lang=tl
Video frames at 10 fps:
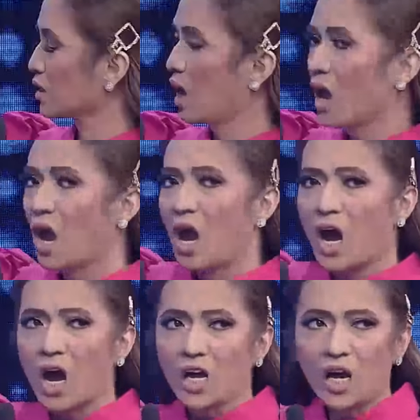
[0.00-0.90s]
Ano kaya?
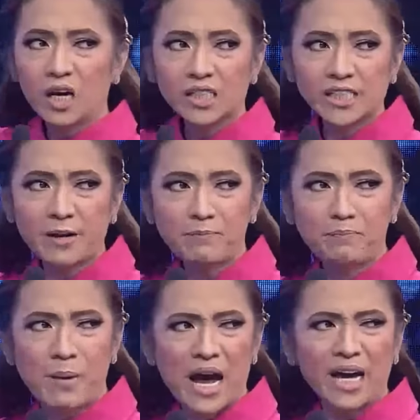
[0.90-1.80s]
Sa
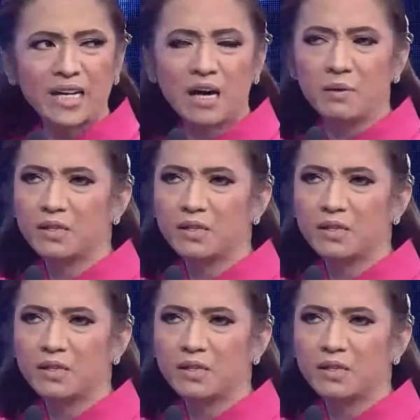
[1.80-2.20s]
bahay namin